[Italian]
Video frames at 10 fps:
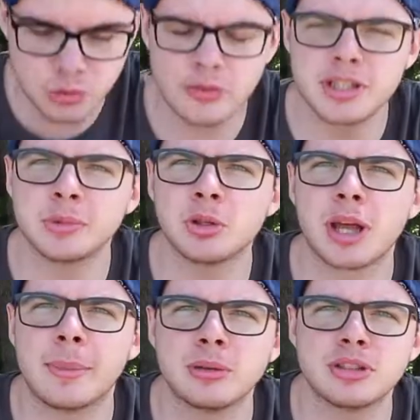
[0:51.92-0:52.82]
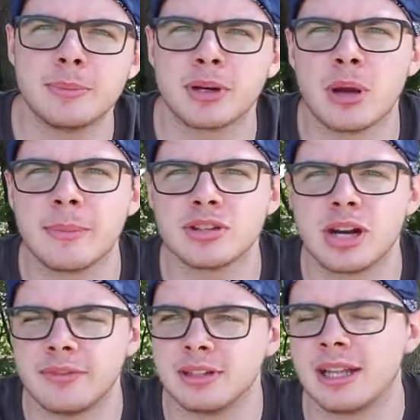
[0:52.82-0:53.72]
un nuovissimo talk about sempre qua in mezzo
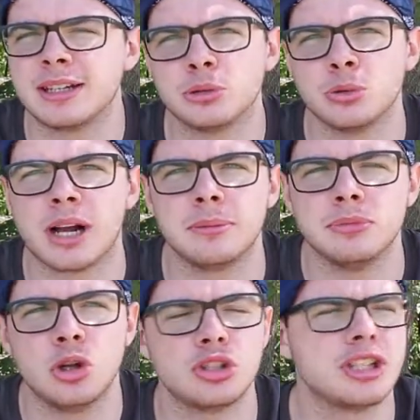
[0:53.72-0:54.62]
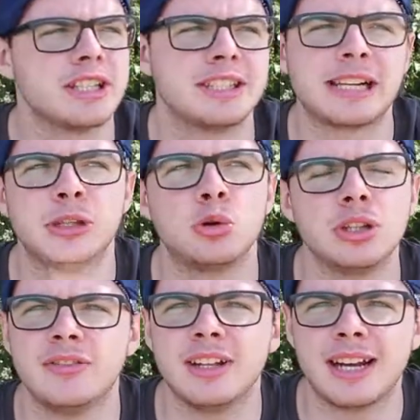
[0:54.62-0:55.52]
alla, natura. Li ho già registrati uno
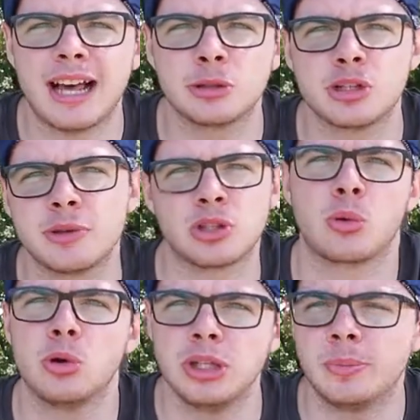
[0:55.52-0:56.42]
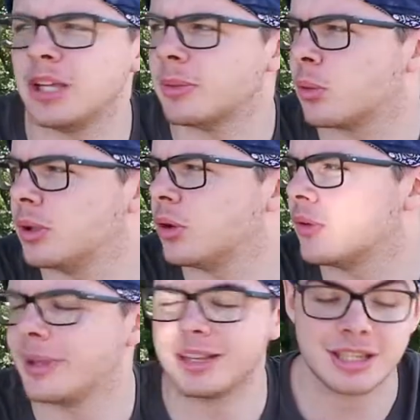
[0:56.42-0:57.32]
di fila all'altro rispetto a quello di prima, quindi
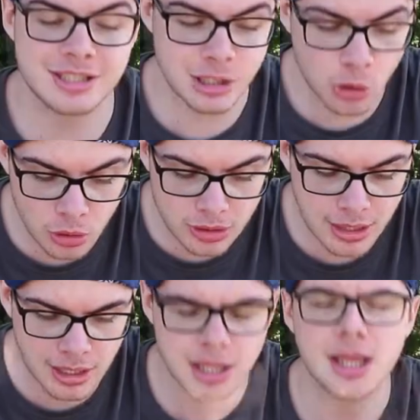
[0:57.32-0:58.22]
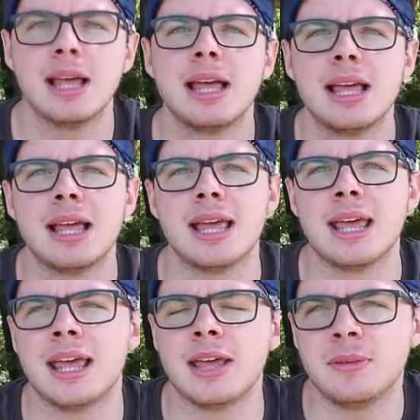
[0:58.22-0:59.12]
ovviamente se non
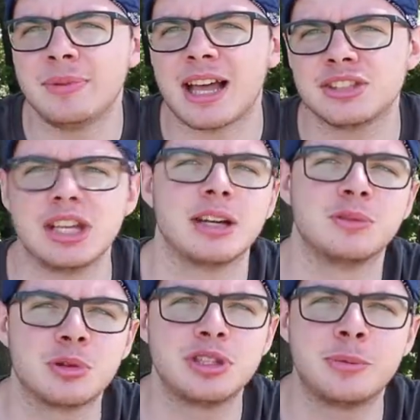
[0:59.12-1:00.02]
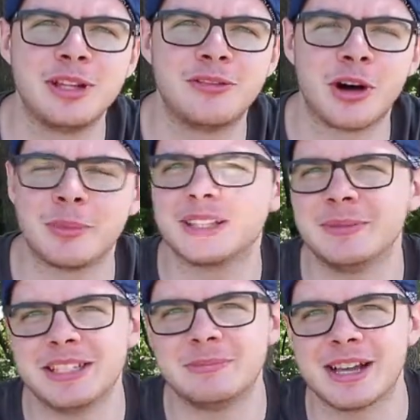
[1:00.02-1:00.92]
eh, vi piace questo tipo di format
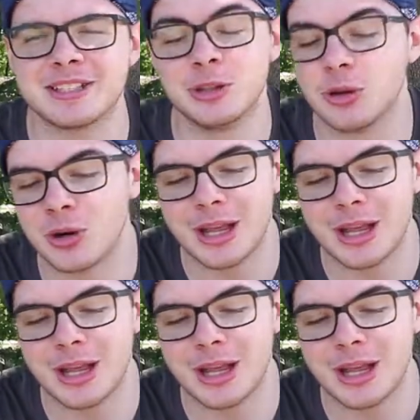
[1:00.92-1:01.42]
mi dispiace, non ho